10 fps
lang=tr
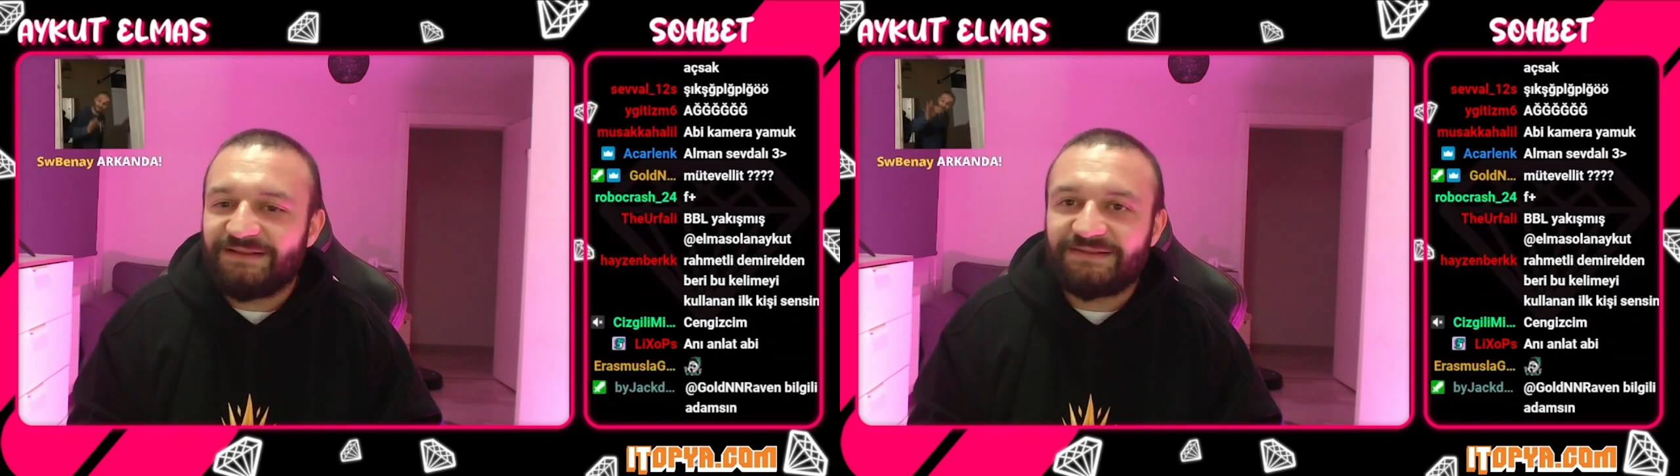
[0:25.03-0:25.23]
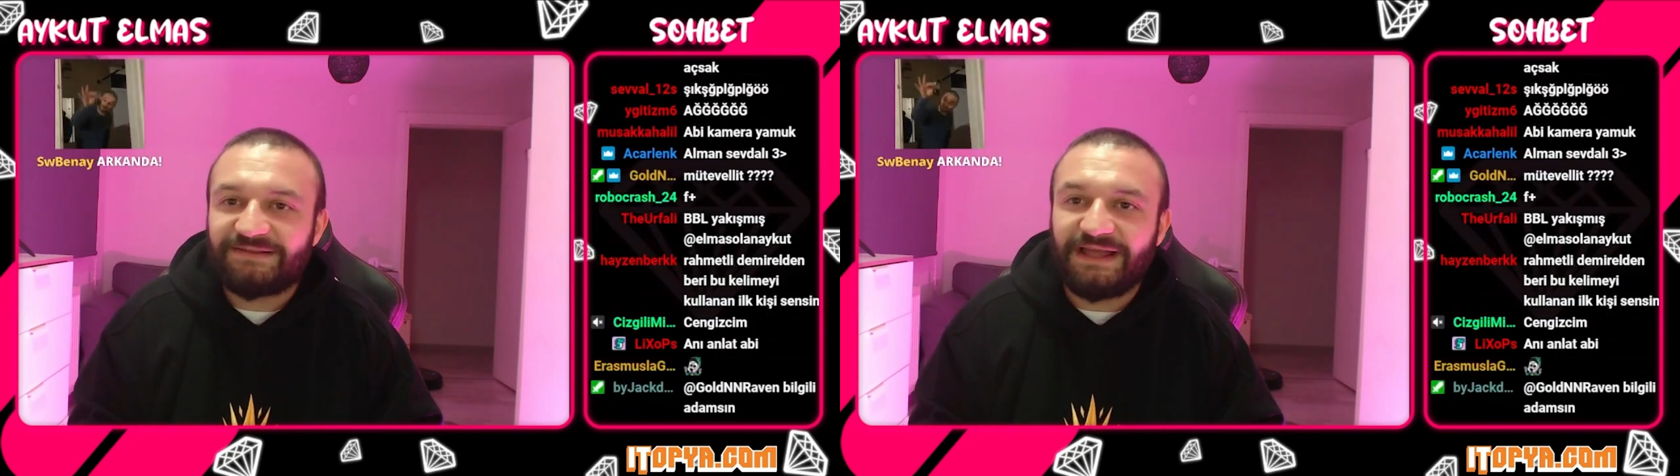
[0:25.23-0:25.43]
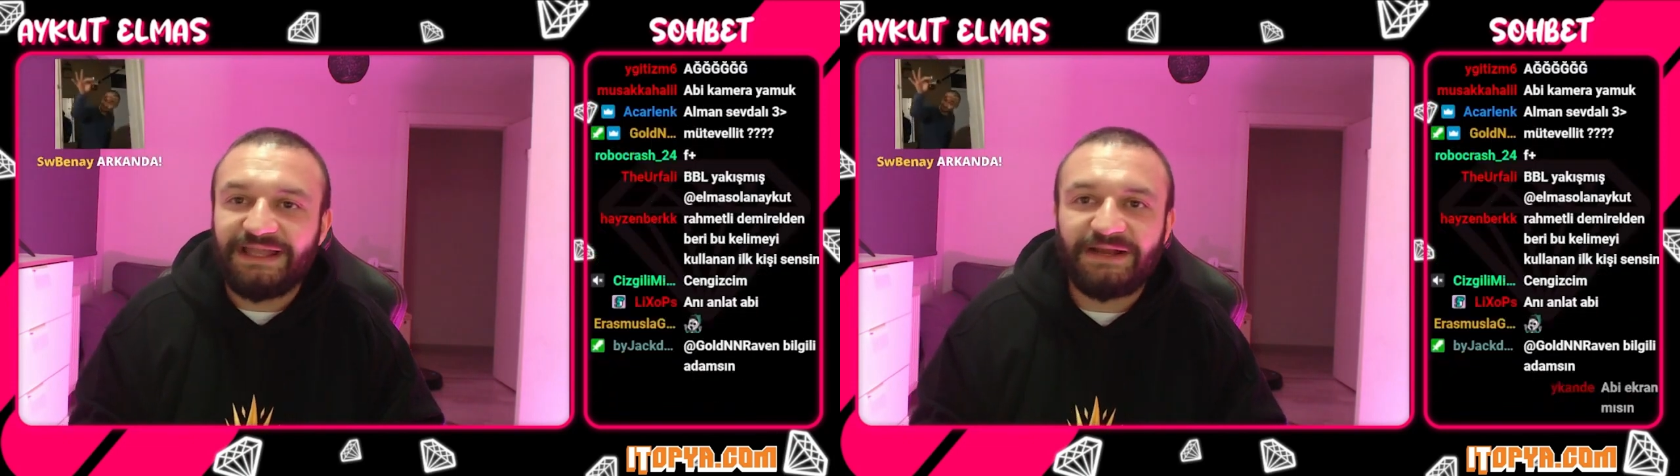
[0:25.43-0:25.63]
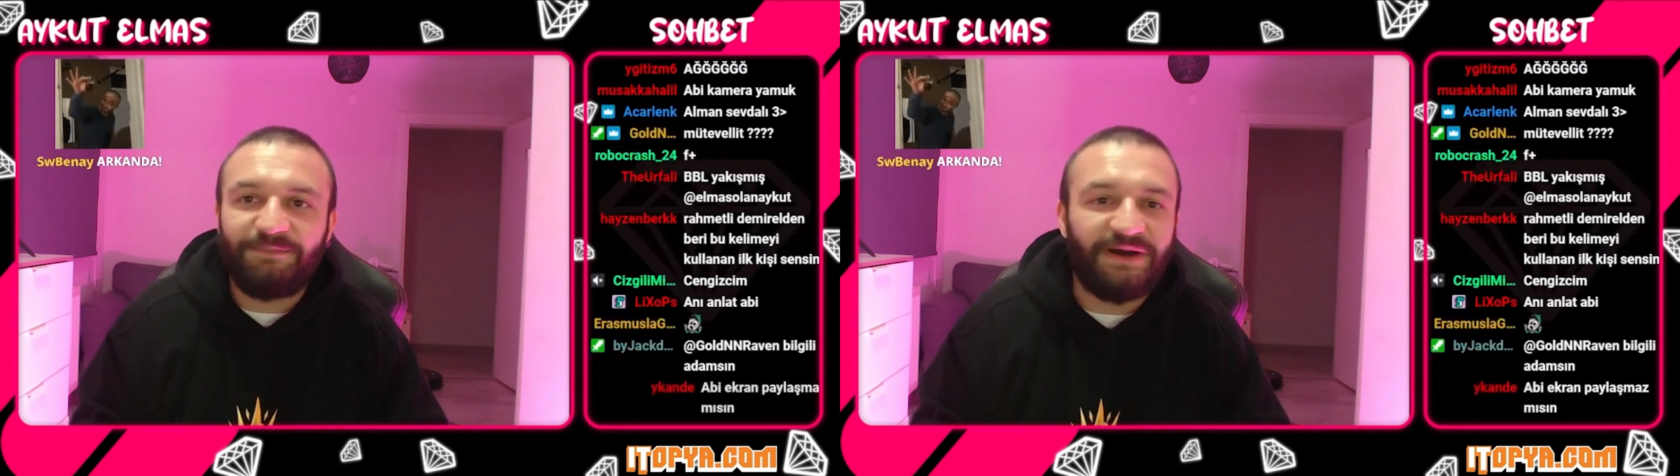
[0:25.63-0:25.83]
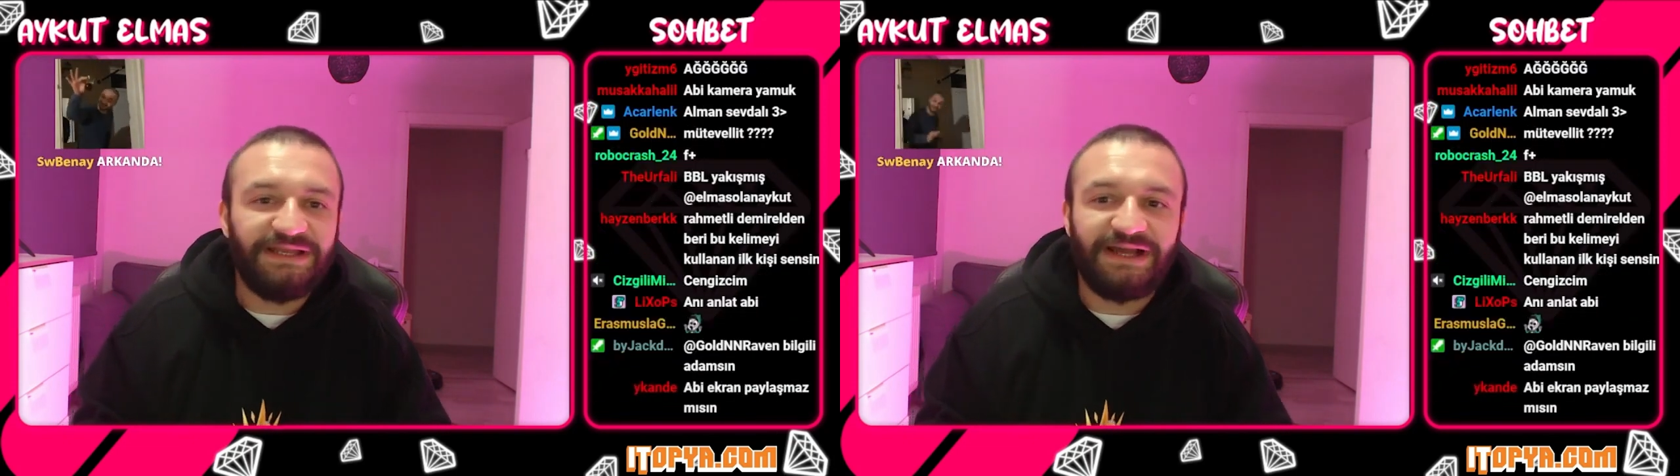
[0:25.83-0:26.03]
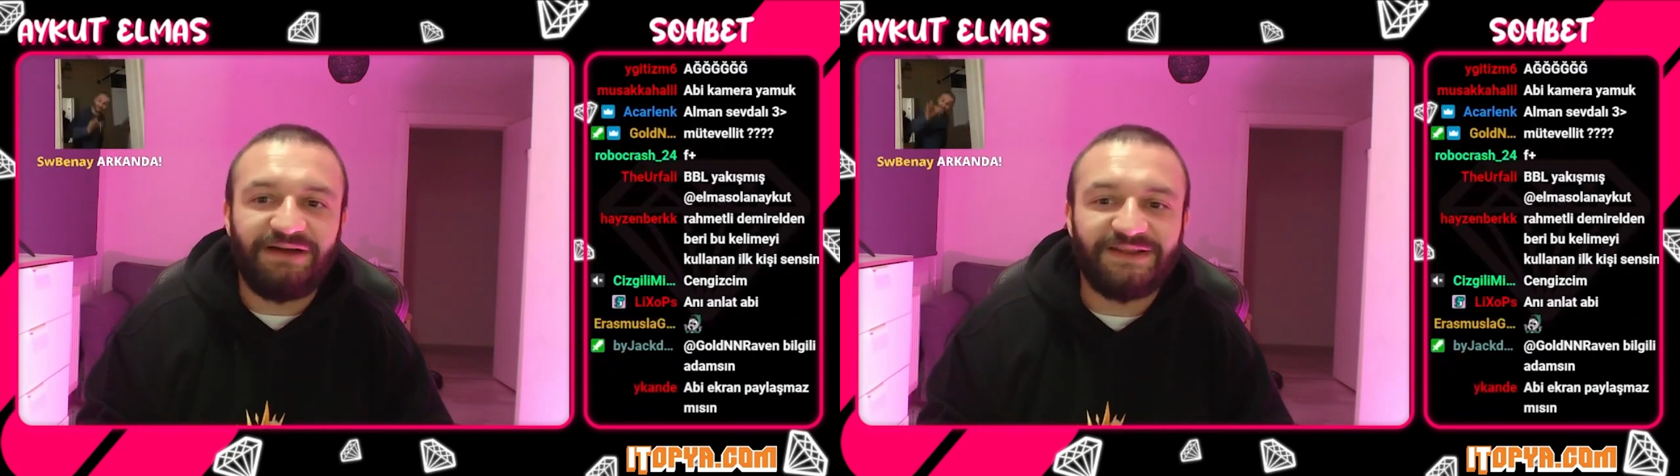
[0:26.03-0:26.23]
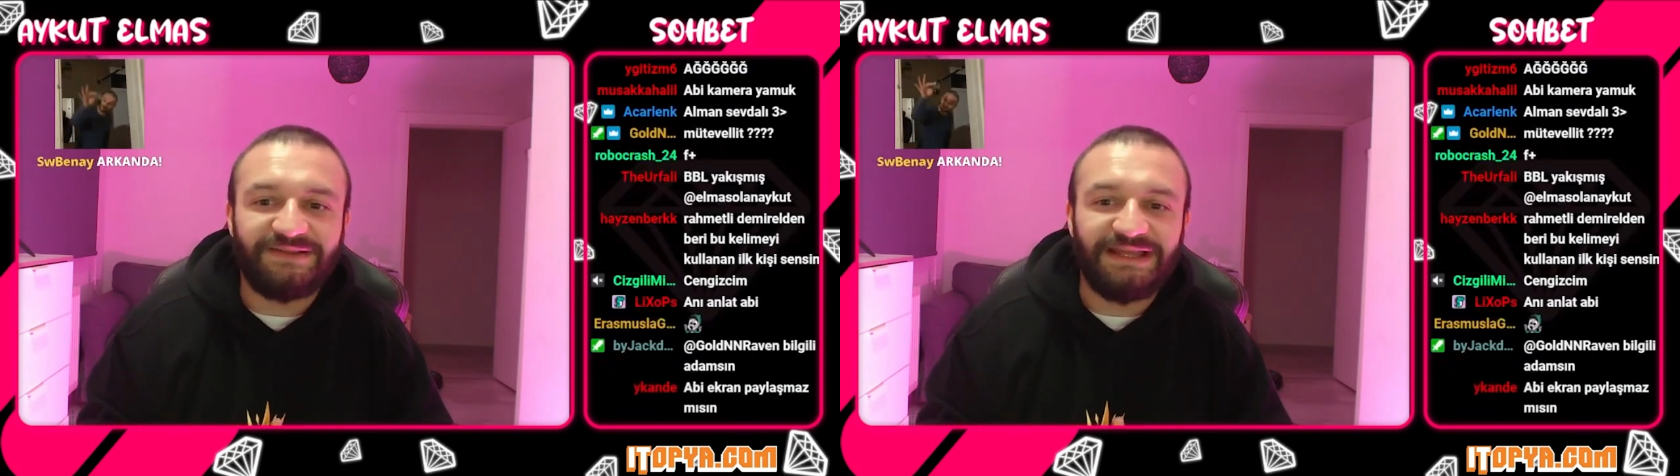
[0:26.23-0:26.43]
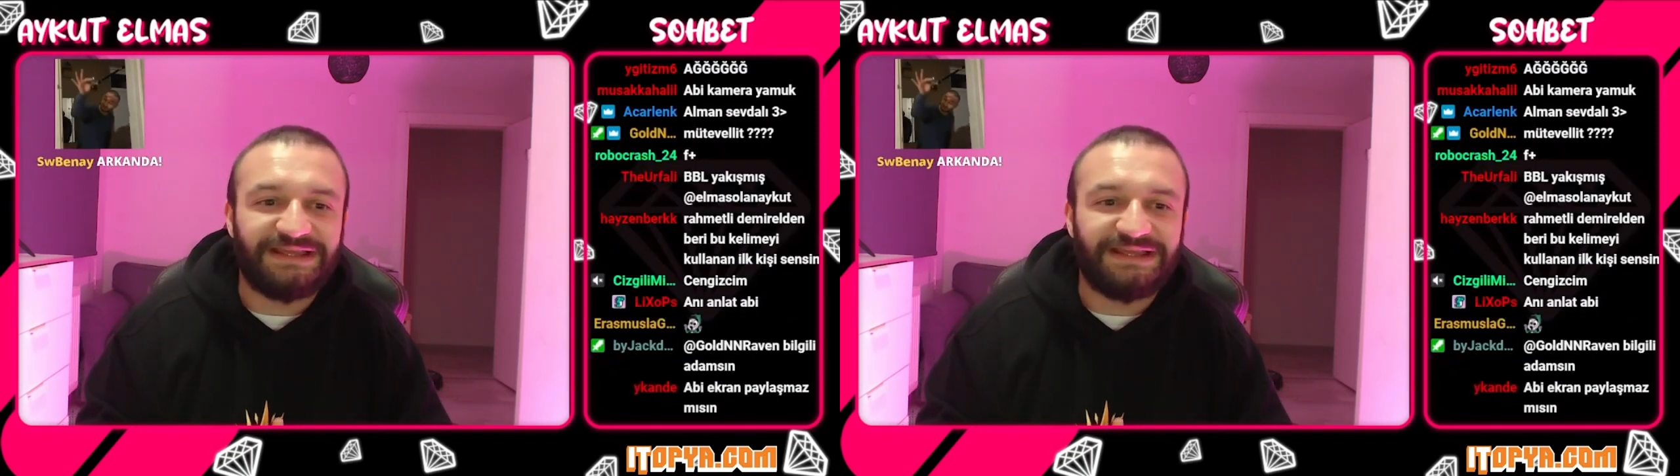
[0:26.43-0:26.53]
salak panik havasına